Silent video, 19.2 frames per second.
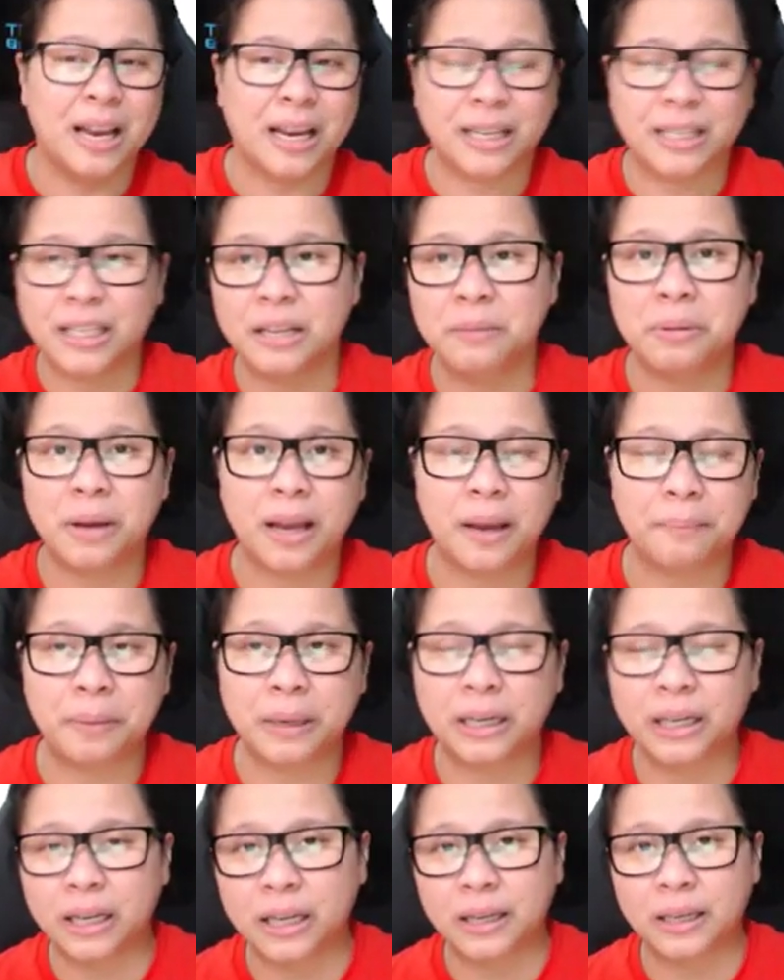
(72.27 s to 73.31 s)
Kasi di ba,
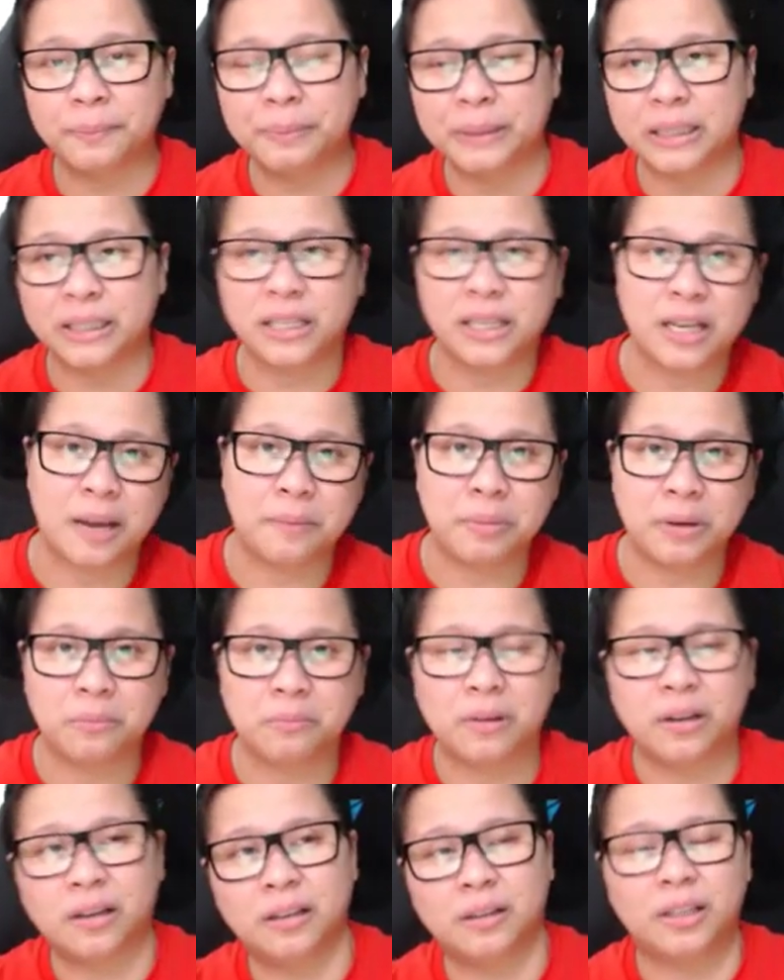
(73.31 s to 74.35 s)
pagka, pagka sinabing
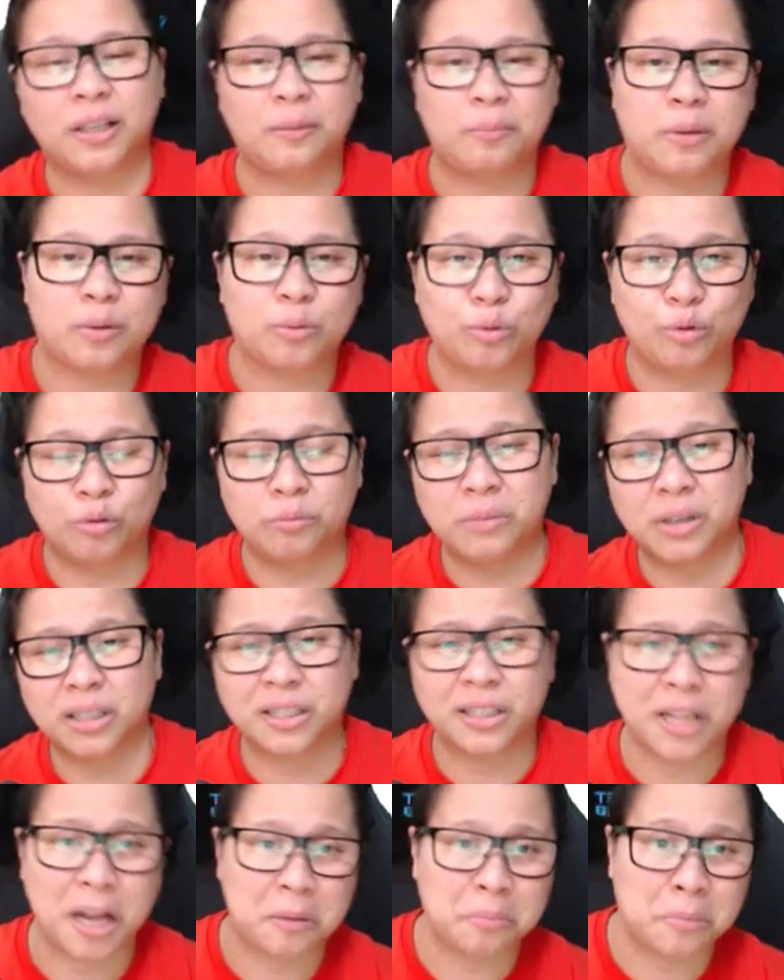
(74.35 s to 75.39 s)
mga na marunong
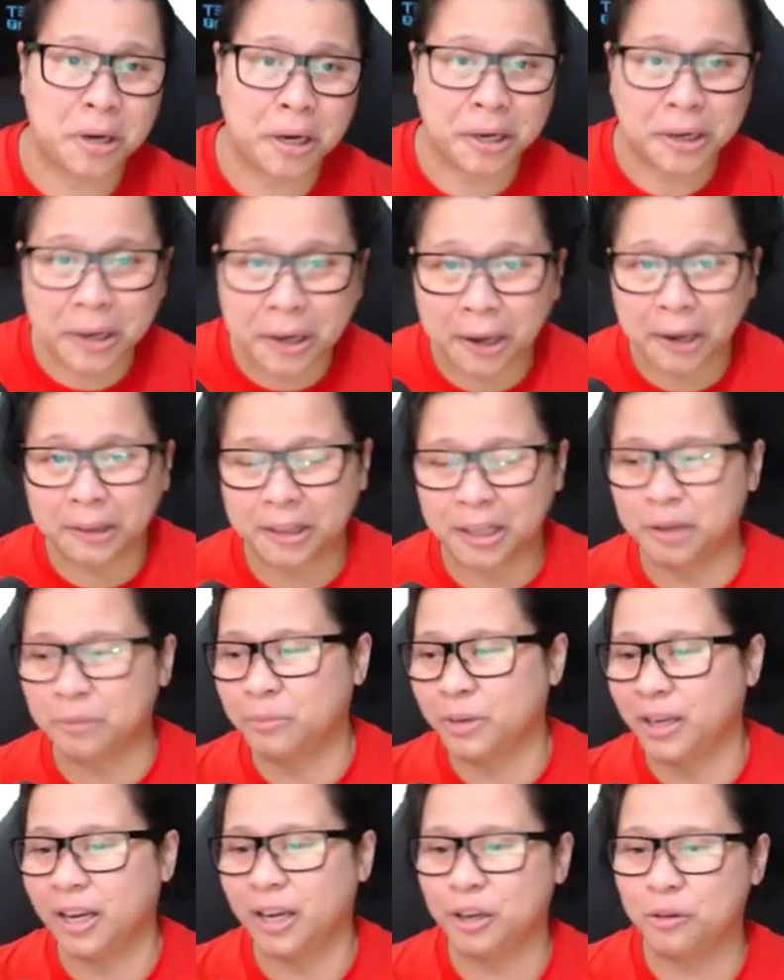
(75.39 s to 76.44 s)
mag-stock market, alam
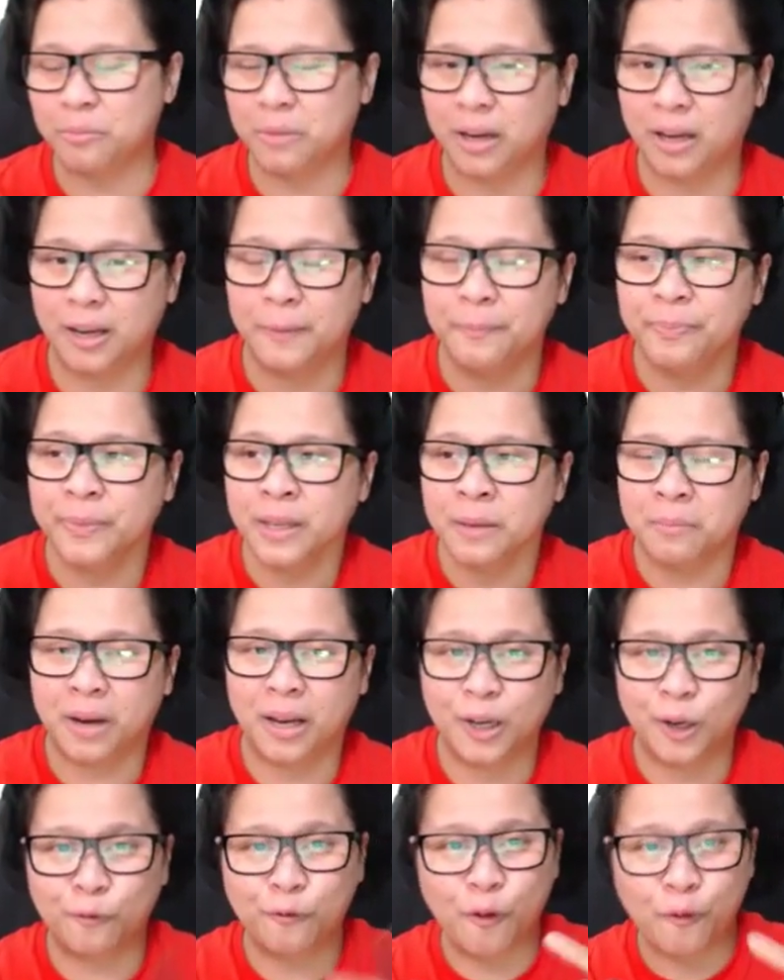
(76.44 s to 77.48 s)
mo yan, yung mga,
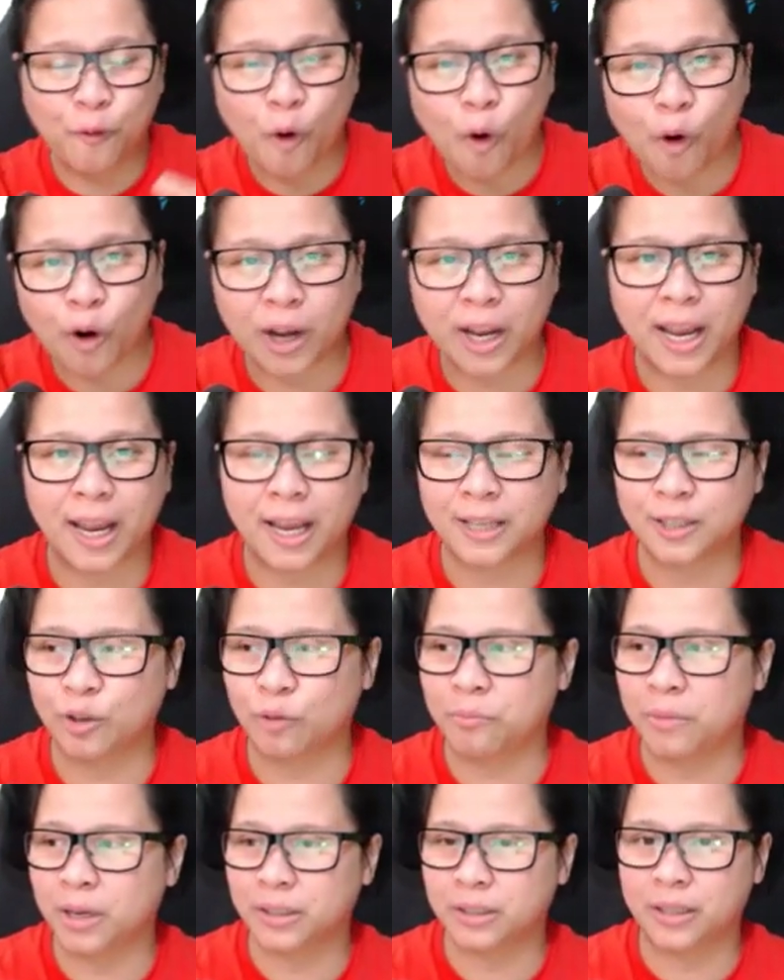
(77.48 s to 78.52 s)
mga nagpo-forex
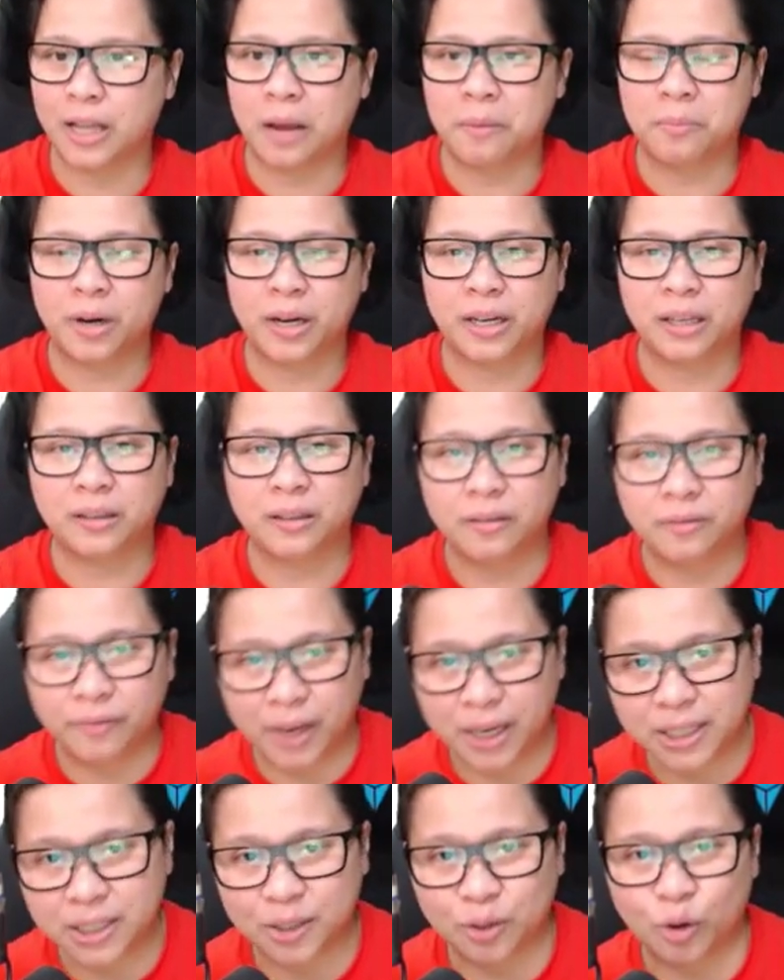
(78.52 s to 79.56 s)
o mga stock market
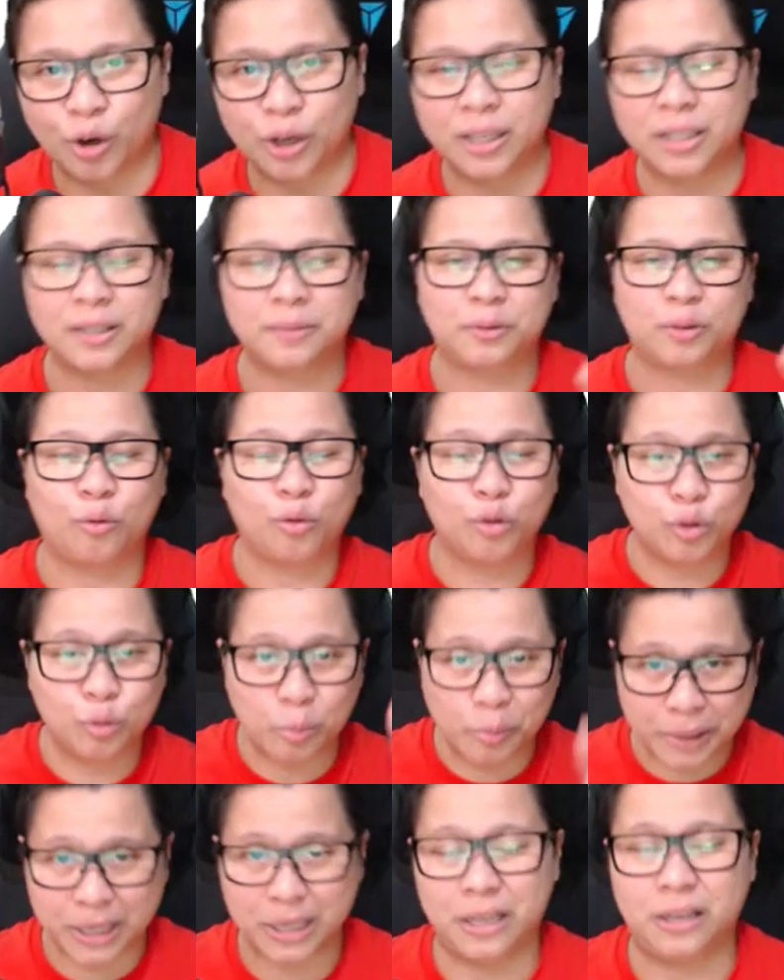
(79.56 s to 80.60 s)
investors, kung gusto
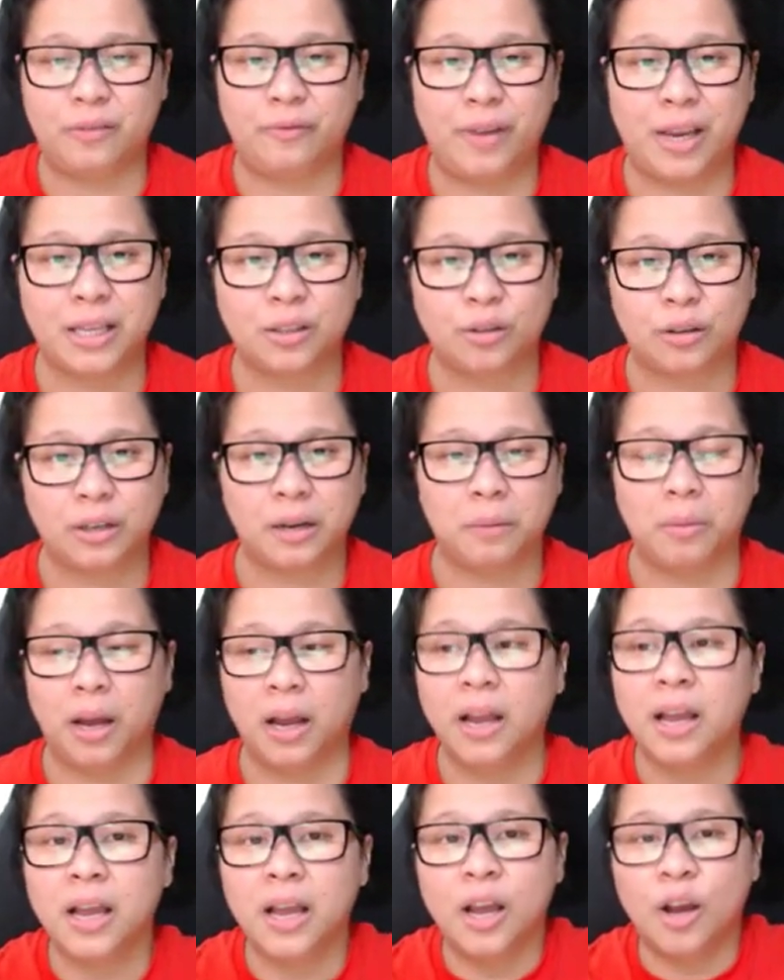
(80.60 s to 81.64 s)
mo maging investor, di ba?